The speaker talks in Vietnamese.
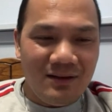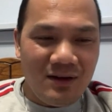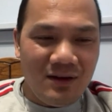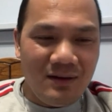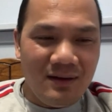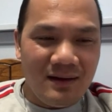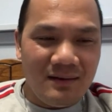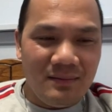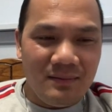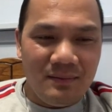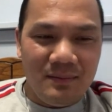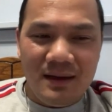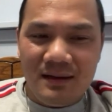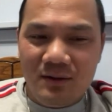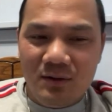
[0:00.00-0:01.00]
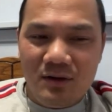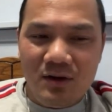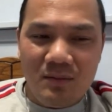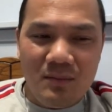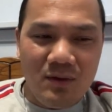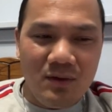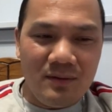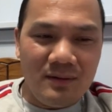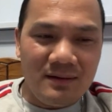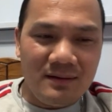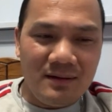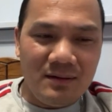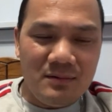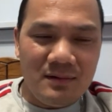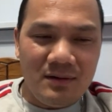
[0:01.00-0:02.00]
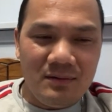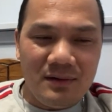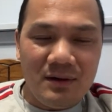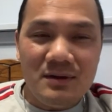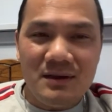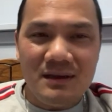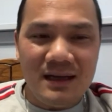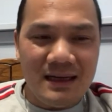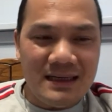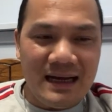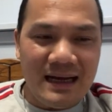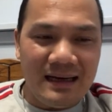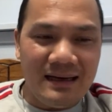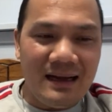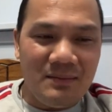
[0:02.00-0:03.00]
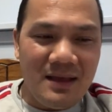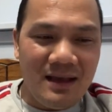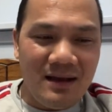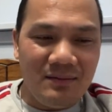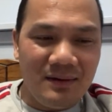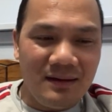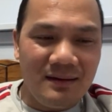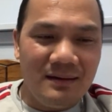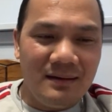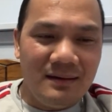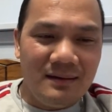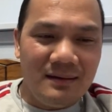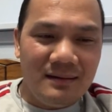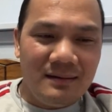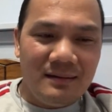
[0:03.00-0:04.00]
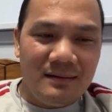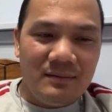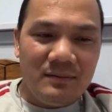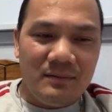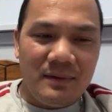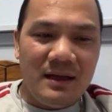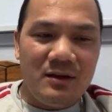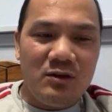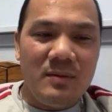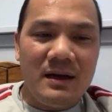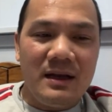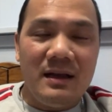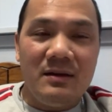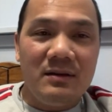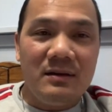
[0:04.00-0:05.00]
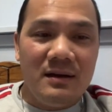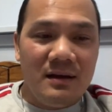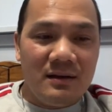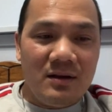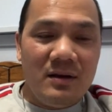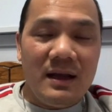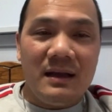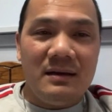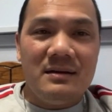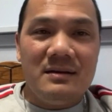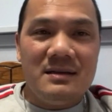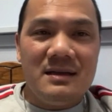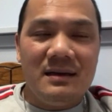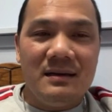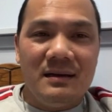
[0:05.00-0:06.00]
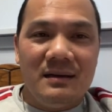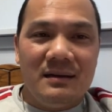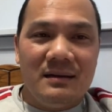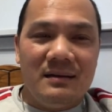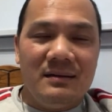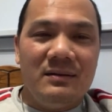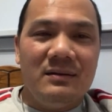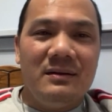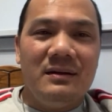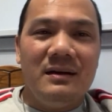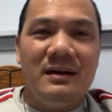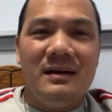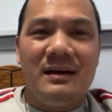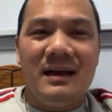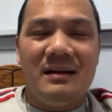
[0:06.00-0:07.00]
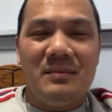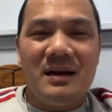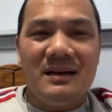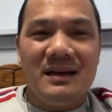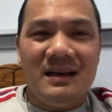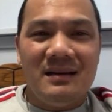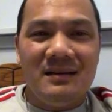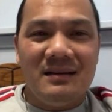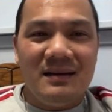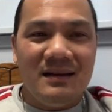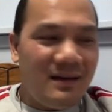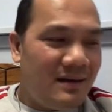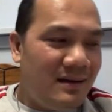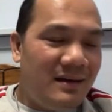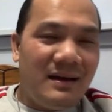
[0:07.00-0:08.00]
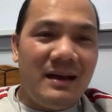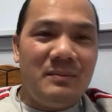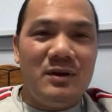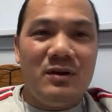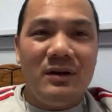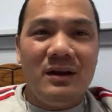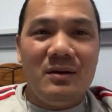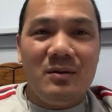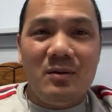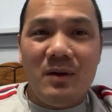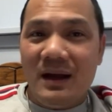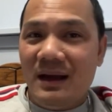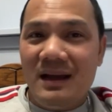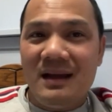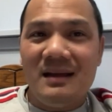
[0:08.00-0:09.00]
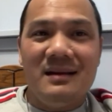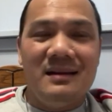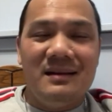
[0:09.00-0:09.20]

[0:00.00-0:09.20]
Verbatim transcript: tôi hỏi nè biết uống đọt muồn nấu nấu nấu nước thay trà để làm gì không nè mẹ tôi bất kỳ nó tối ngày nó cứ xin ơi anh Bắc Kinh ơi em đói quá